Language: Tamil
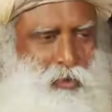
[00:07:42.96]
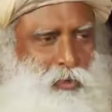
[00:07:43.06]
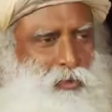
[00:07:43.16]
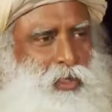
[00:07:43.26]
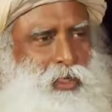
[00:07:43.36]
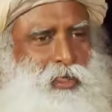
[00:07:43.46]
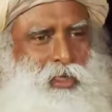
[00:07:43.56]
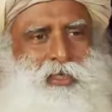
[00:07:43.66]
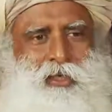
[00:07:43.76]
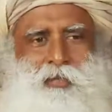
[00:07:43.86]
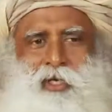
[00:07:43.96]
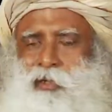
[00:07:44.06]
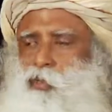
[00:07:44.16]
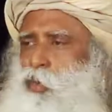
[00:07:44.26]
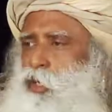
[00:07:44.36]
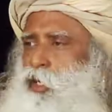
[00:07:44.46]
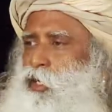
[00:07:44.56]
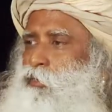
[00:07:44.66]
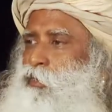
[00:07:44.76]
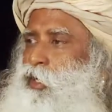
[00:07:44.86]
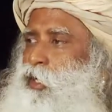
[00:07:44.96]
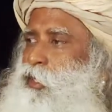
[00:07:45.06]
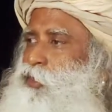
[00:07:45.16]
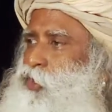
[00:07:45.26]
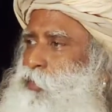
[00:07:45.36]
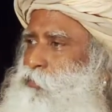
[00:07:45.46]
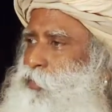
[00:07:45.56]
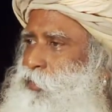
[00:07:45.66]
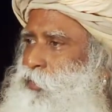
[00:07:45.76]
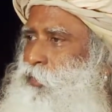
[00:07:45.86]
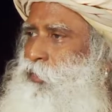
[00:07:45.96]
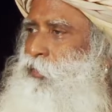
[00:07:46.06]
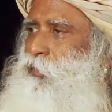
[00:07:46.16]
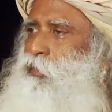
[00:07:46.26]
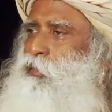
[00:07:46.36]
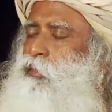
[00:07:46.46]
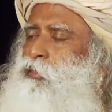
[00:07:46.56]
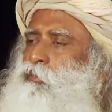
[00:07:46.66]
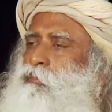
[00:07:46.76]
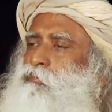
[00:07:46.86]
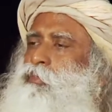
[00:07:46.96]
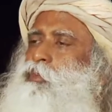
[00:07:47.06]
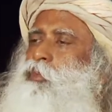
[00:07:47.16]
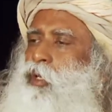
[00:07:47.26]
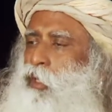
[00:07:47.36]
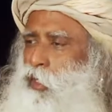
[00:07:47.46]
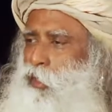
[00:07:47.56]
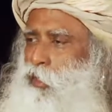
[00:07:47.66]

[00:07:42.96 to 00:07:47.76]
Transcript: அது உண்மை இல்லை என்னால் எந்திரிக்க முடியும் நடக்க முடியும் ஓட முடியும் குதிக்க முடியும்னு சொல்லலாம் ஆனால்